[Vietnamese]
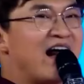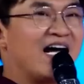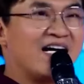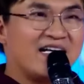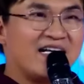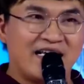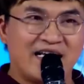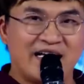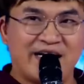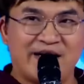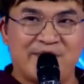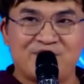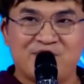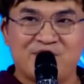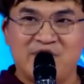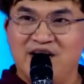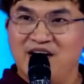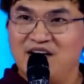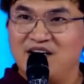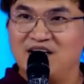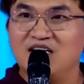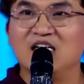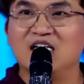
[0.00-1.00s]
răng nha
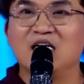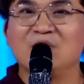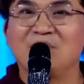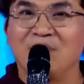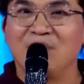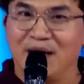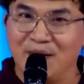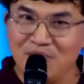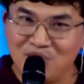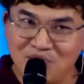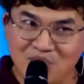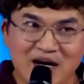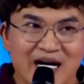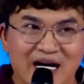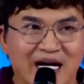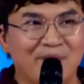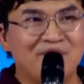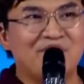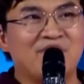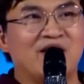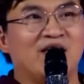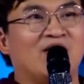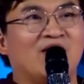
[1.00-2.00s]
cười mỉm
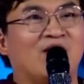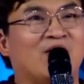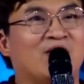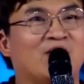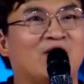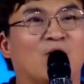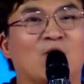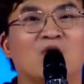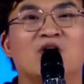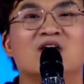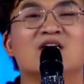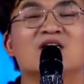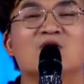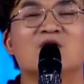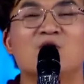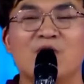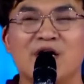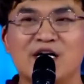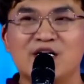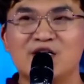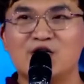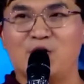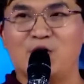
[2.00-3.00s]
mỉm vậy thôi nụ cười quyến